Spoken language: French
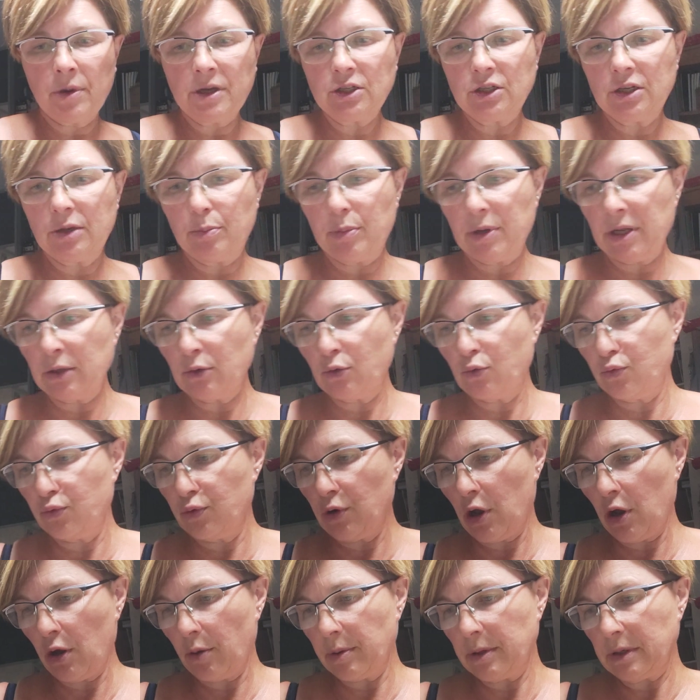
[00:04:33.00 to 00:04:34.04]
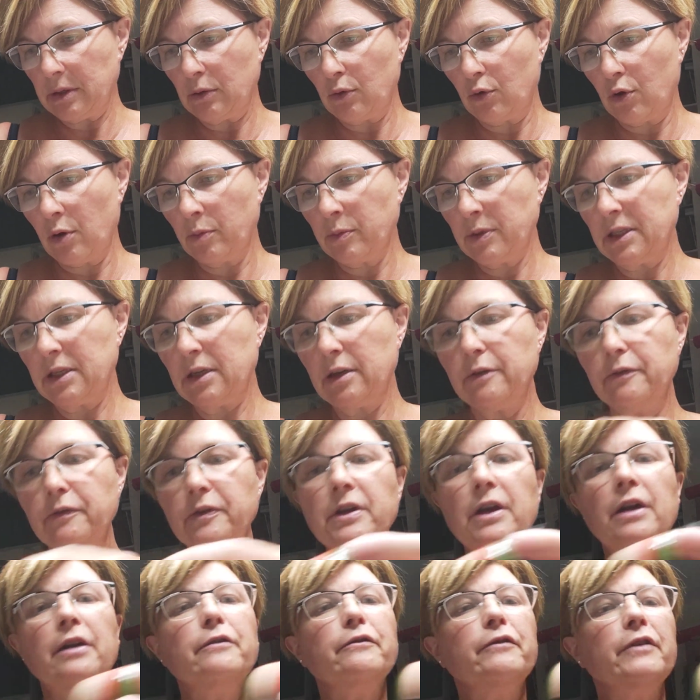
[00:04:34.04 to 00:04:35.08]
bah, j'ai plein de couleurs parce que comme
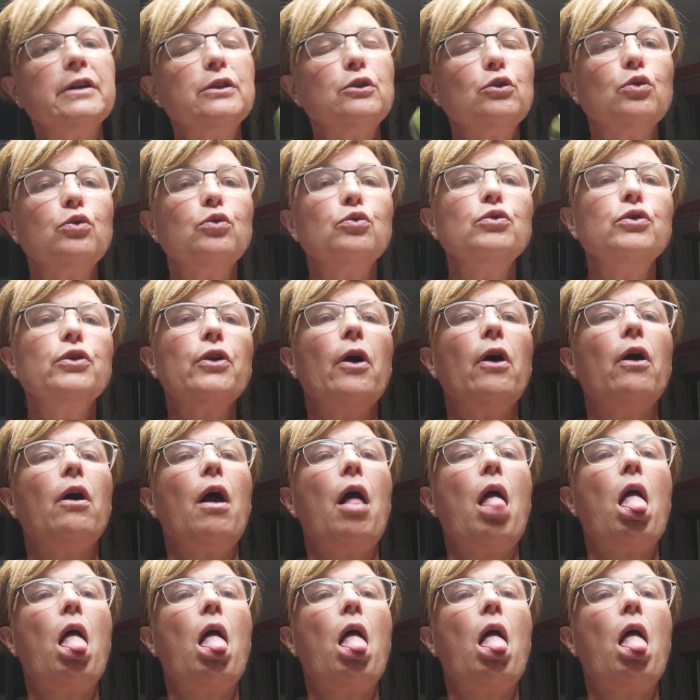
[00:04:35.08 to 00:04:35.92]
Sylvie, elle va rouille. Euh,